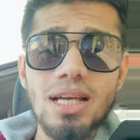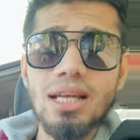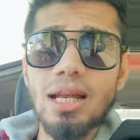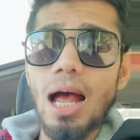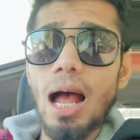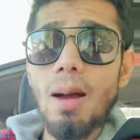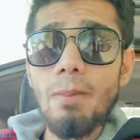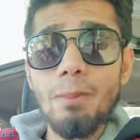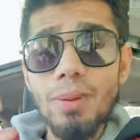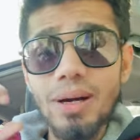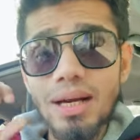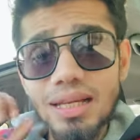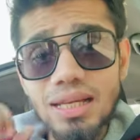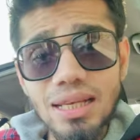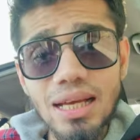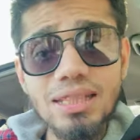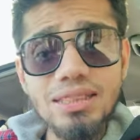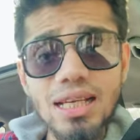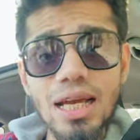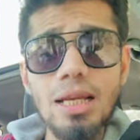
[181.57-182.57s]
जाहिल आप पढ़े
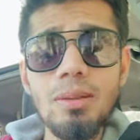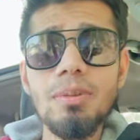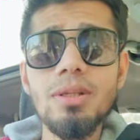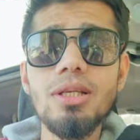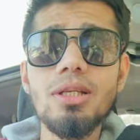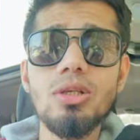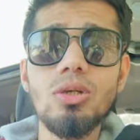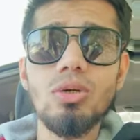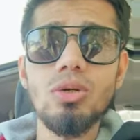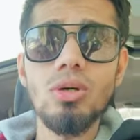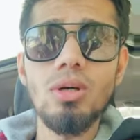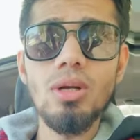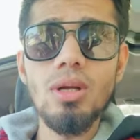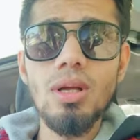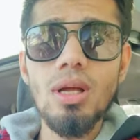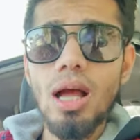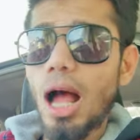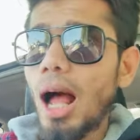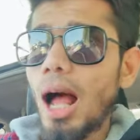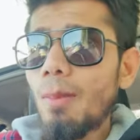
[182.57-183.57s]
लिखे जाहिल भी नहीं हो
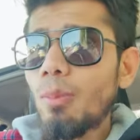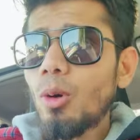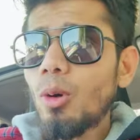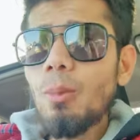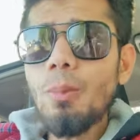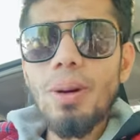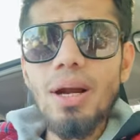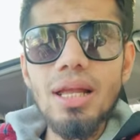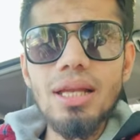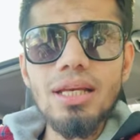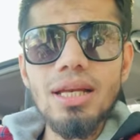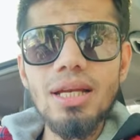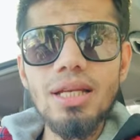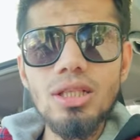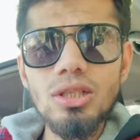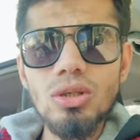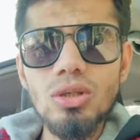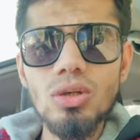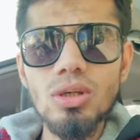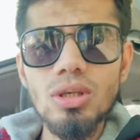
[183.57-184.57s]
आप कोई पढ़े लिखे
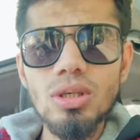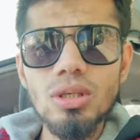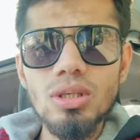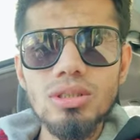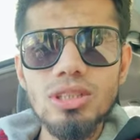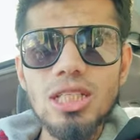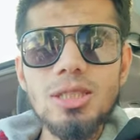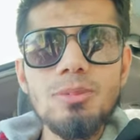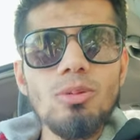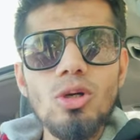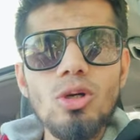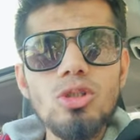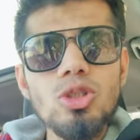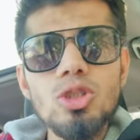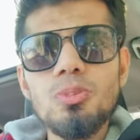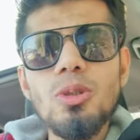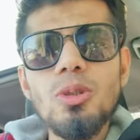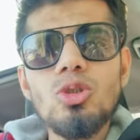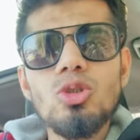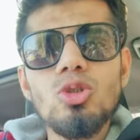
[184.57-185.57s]
नहीं हो जस्ट बिकॉज
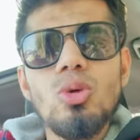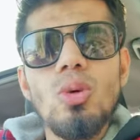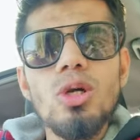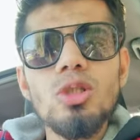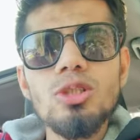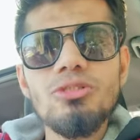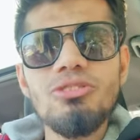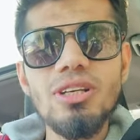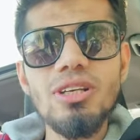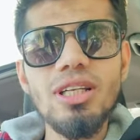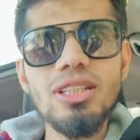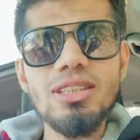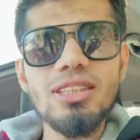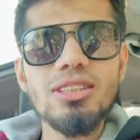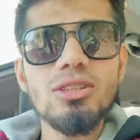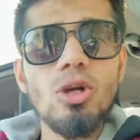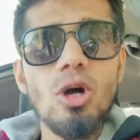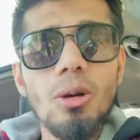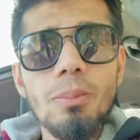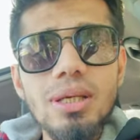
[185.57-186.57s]
यू स्पीक टू वर्ड ऑफ इंग्लिश
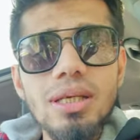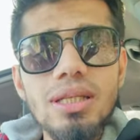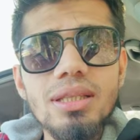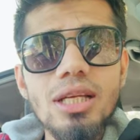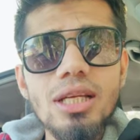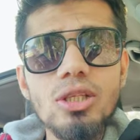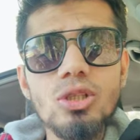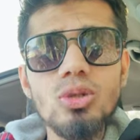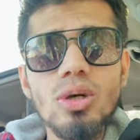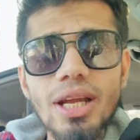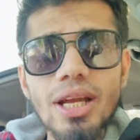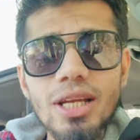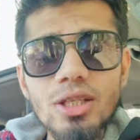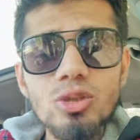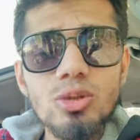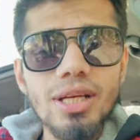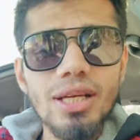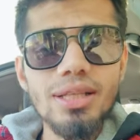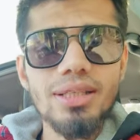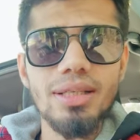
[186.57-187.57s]
डज नॉट मीन दैट यू आर
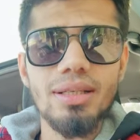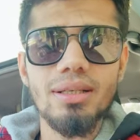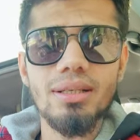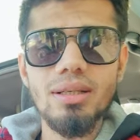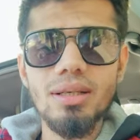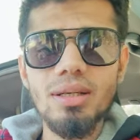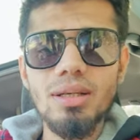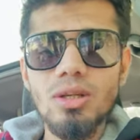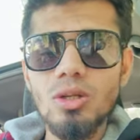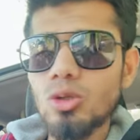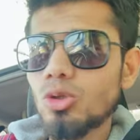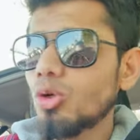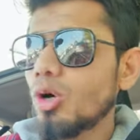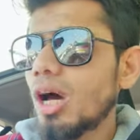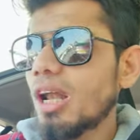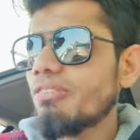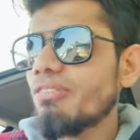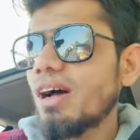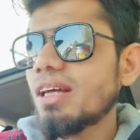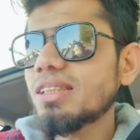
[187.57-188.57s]
एजुकेटेड दो
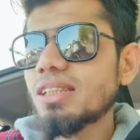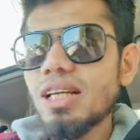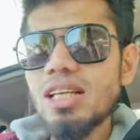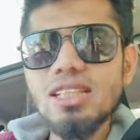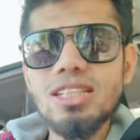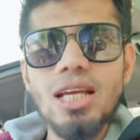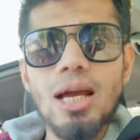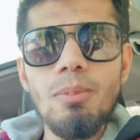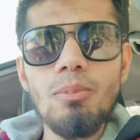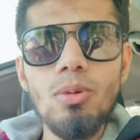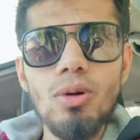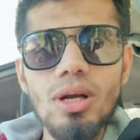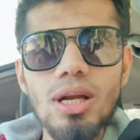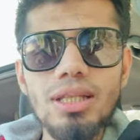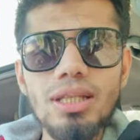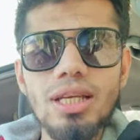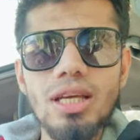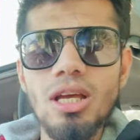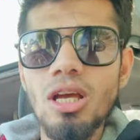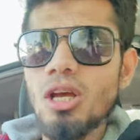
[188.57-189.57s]
अल्फाज इंग्लिश के आप बोल
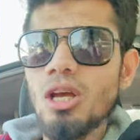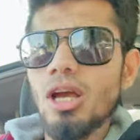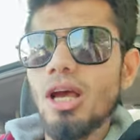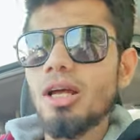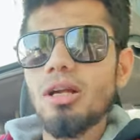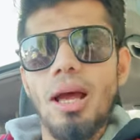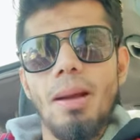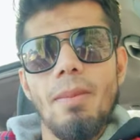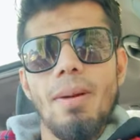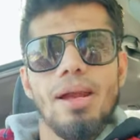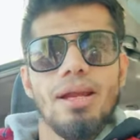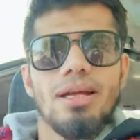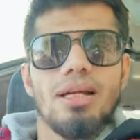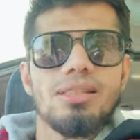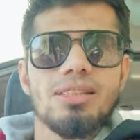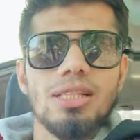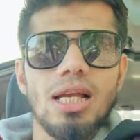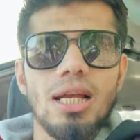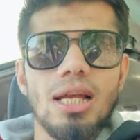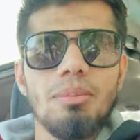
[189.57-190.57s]
लेते हैं एंड
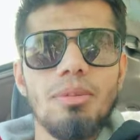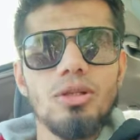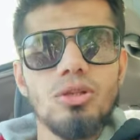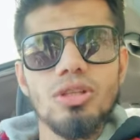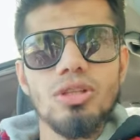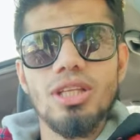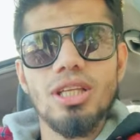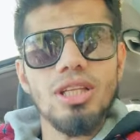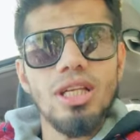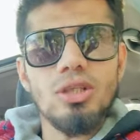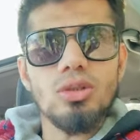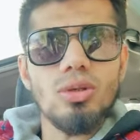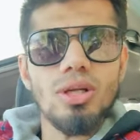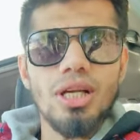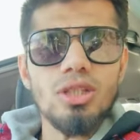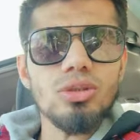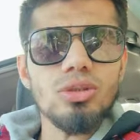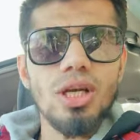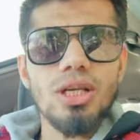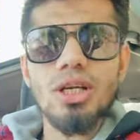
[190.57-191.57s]
अमेरिकन स्टाइल में यू थिंक दैट यू आर
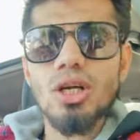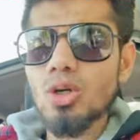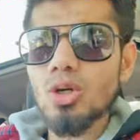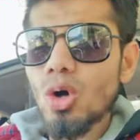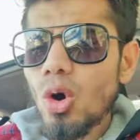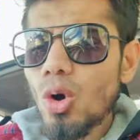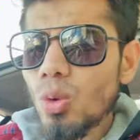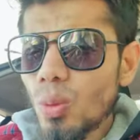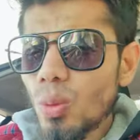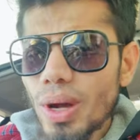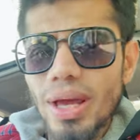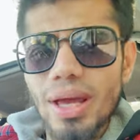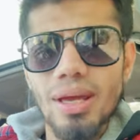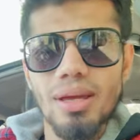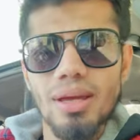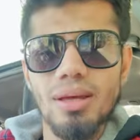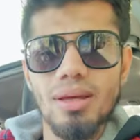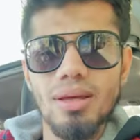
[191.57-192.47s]
एजुकेटेड नो वे